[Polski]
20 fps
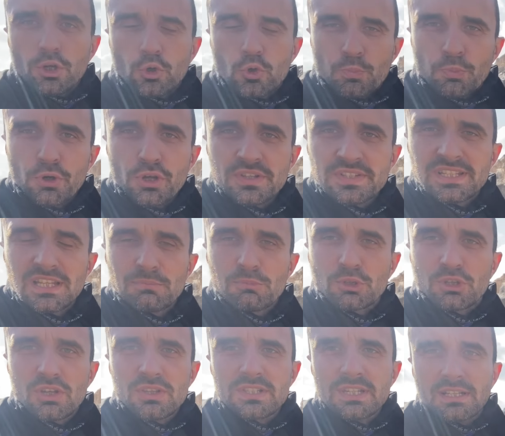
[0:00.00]
Kupując ten
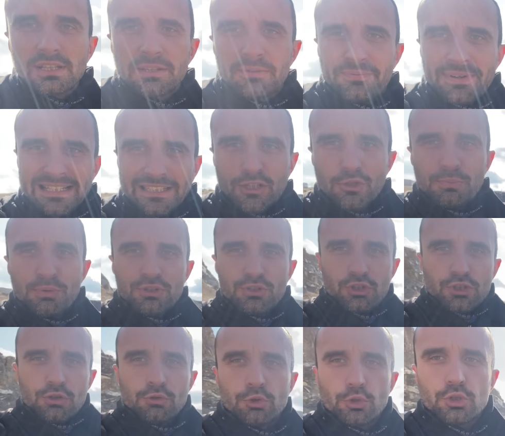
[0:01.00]
motocykl, warto będzie
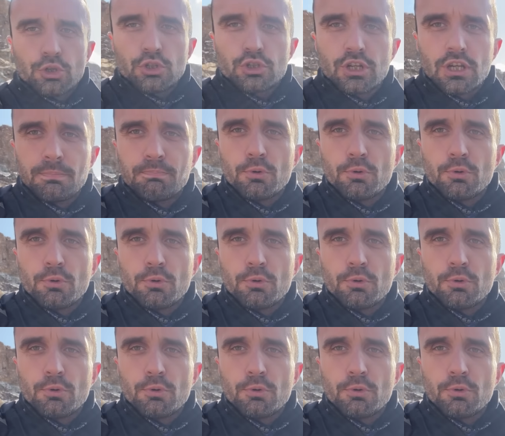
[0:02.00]
się troszeczkę